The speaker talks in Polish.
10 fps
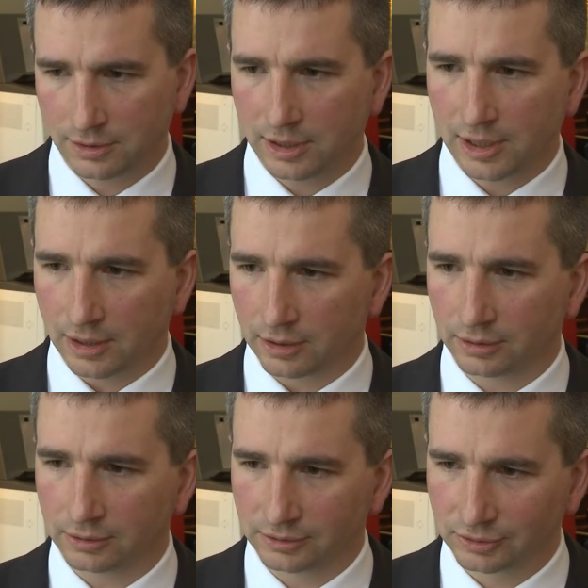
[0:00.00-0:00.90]
Nie,
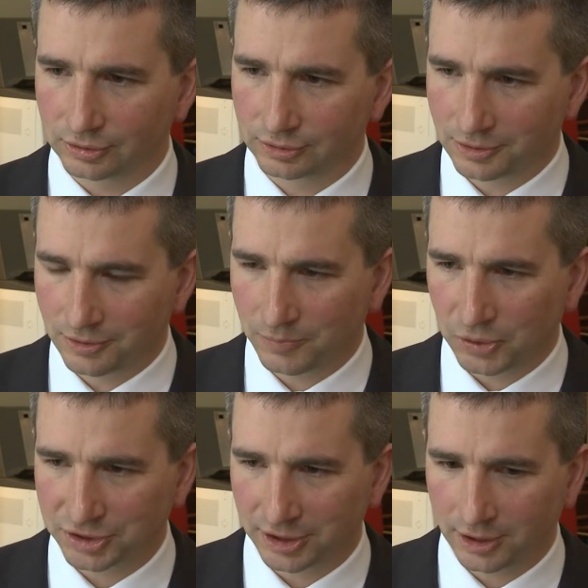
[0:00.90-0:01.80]
y,
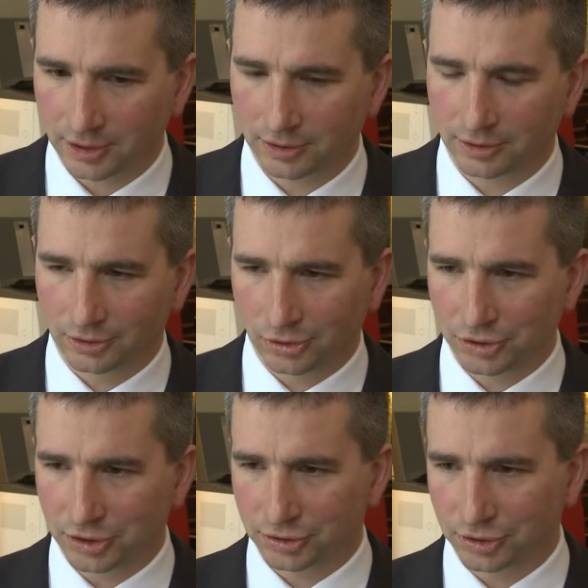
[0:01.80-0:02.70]
poza
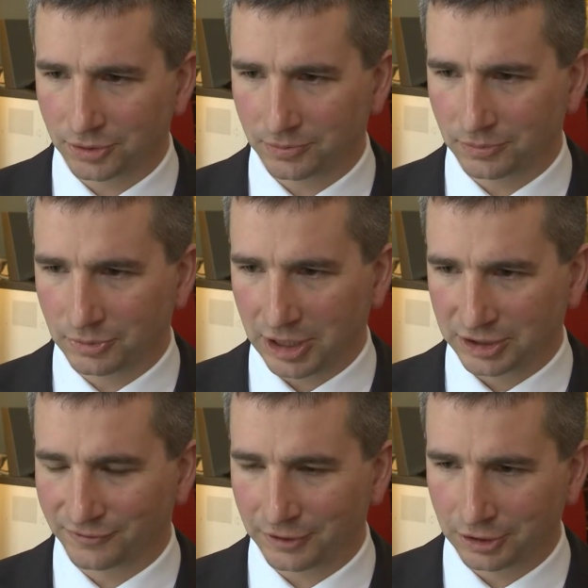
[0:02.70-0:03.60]
koniecznym
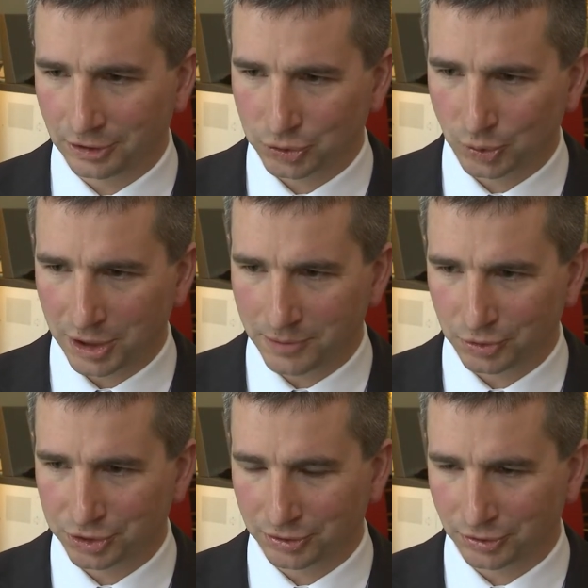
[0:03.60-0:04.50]
jak zwykle
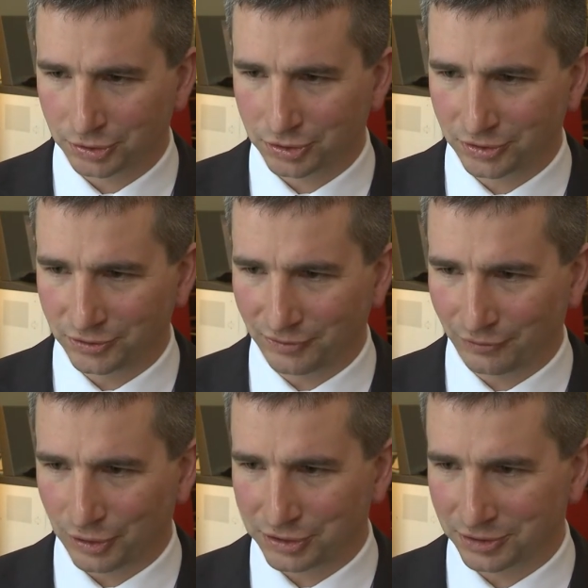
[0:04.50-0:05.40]
szukaniem oszczędności
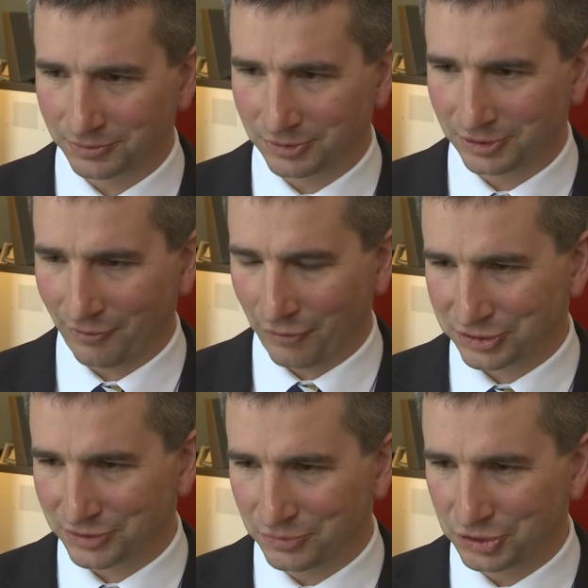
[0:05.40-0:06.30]
we własnym, we
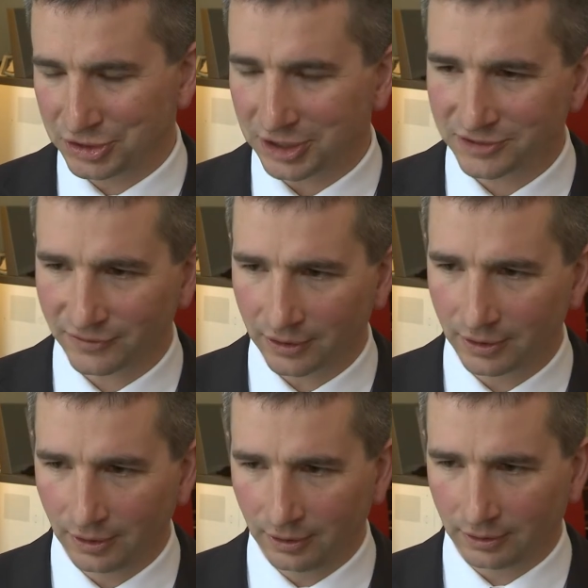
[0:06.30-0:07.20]
własnym ministerstwie
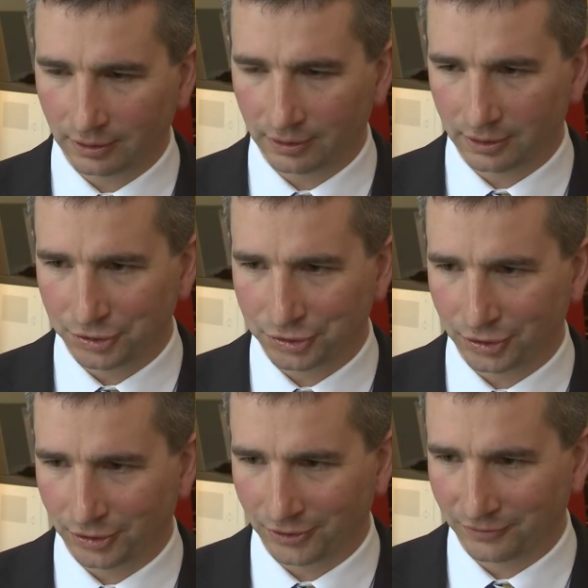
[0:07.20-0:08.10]
y, i
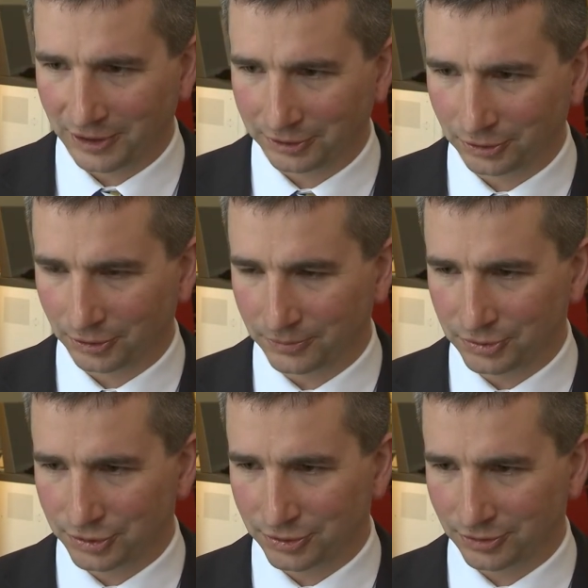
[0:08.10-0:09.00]
to warto
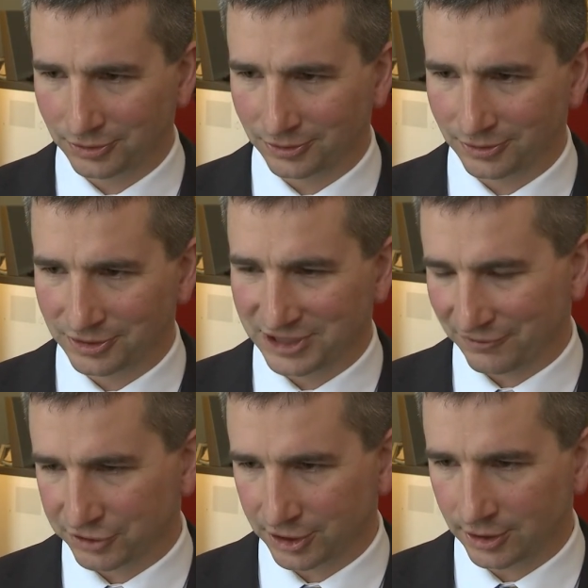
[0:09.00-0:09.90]
robić y,
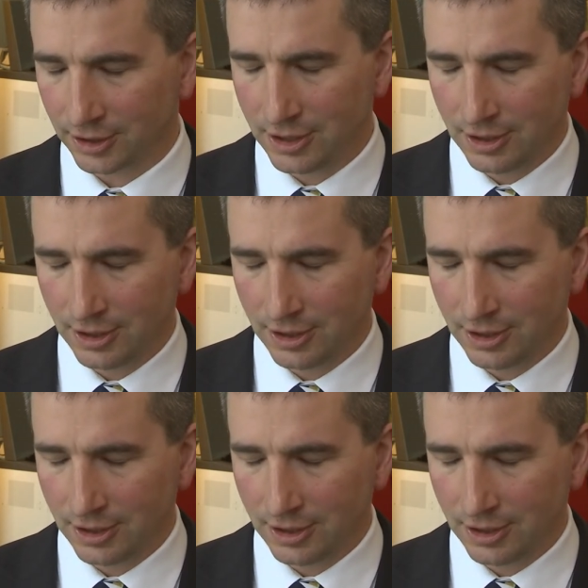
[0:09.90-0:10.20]
zawsze.